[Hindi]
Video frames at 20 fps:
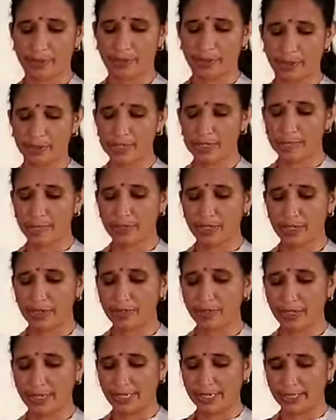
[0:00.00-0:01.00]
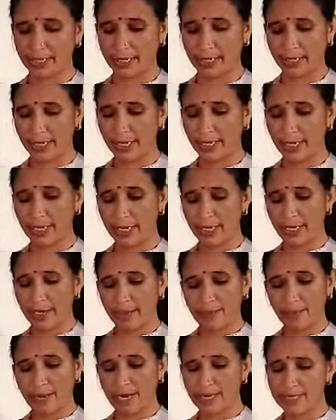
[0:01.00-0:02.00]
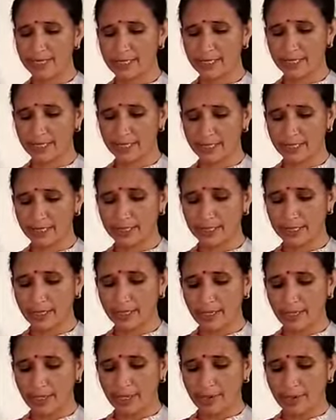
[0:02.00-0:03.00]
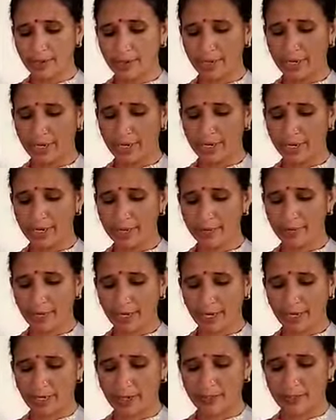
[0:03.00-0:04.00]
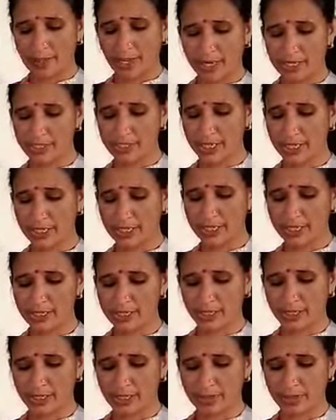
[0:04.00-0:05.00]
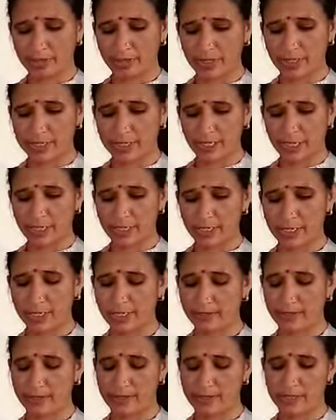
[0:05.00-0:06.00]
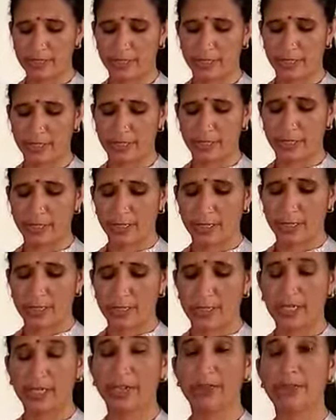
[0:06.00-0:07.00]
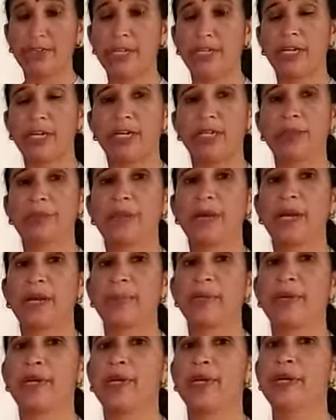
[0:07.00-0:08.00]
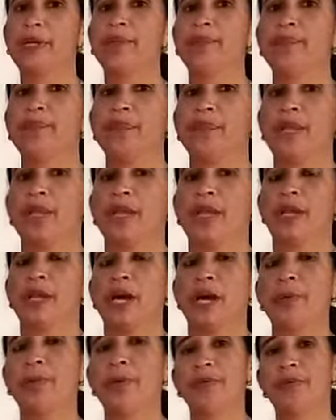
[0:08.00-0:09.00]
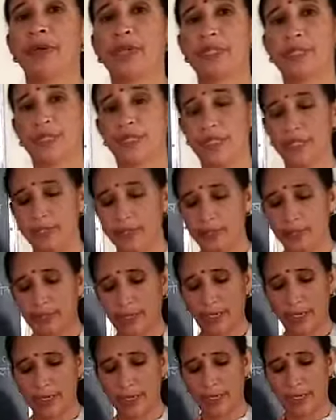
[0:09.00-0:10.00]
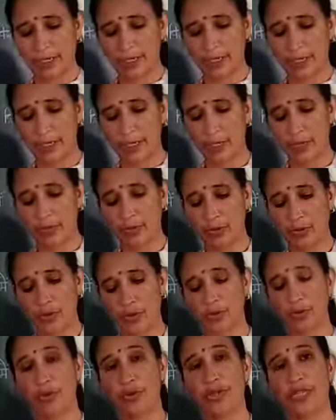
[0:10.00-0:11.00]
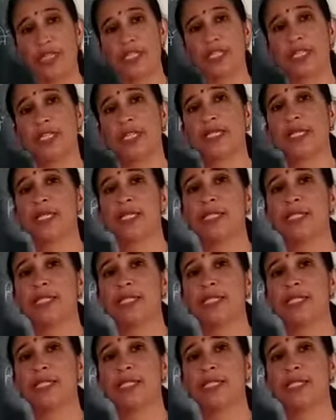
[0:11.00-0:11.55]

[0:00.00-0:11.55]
तो इसमें कवि कहता है बात सीधी थी पर एक बार भाषा के चक्कर में जरा टेढ़ी फंस गई कि कवि कहीं पर अपनी अभिव्यक्ति कर रहे थे और उन्होंने सीधी